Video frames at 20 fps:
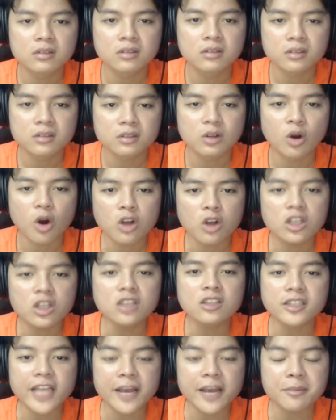đó, nhớ
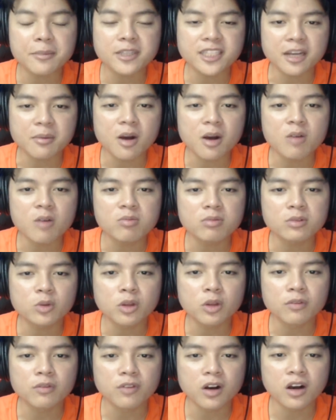rửa tay bằng xà bông,
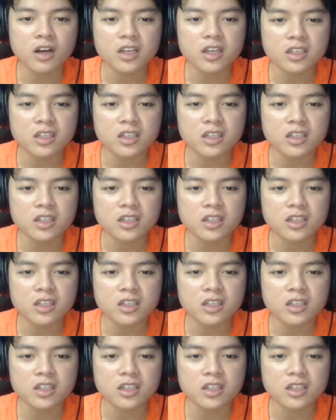tuyệt vời.